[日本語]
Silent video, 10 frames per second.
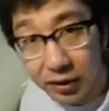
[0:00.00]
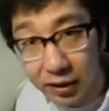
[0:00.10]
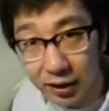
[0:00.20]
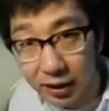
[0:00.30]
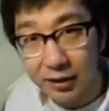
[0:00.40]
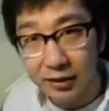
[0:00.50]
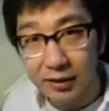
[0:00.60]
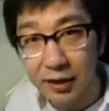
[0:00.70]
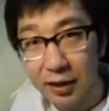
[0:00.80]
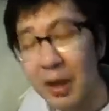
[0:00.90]
は
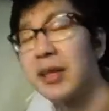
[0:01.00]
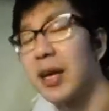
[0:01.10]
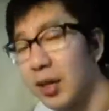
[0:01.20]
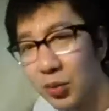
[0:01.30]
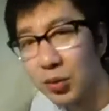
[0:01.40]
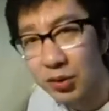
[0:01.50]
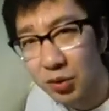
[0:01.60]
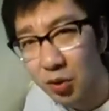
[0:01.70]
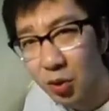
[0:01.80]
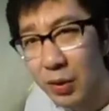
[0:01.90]
い、ね、またかと思うで
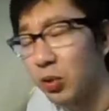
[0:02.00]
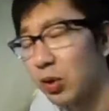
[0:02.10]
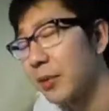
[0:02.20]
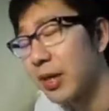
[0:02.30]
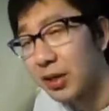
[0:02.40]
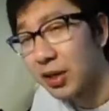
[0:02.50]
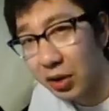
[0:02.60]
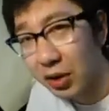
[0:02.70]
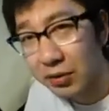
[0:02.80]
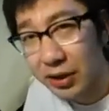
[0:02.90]
しょ。お前このためにやってんの
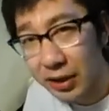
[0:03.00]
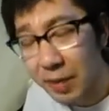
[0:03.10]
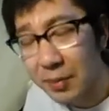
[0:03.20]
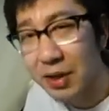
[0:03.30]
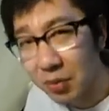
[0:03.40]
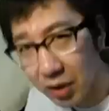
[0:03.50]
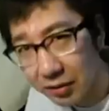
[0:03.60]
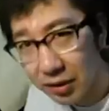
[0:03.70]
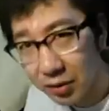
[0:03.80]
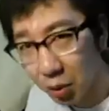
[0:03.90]
かよ。ね、舐めてんのか、
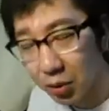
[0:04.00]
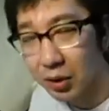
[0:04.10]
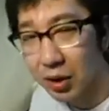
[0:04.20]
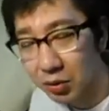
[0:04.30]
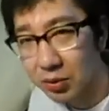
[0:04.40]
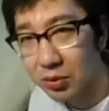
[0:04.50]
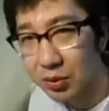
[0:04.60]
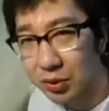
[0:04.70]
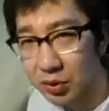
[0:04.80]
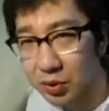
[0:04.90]
ドラクエよっていう
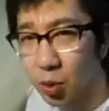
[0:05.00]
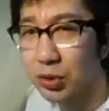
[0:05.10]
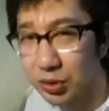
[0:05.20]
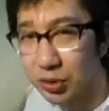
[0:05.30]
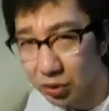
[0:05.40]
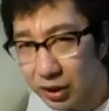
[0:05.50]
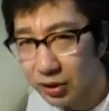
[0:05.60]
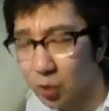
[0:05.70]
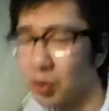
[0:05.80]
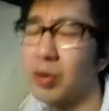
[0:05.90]
ふうに思うでしょ。
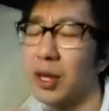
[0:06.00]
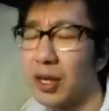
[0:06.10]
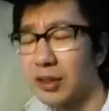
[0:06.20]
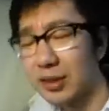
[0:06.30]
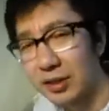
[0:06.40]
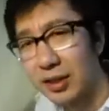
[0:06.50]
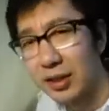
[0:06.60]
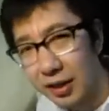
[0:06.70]
そんなことないんです。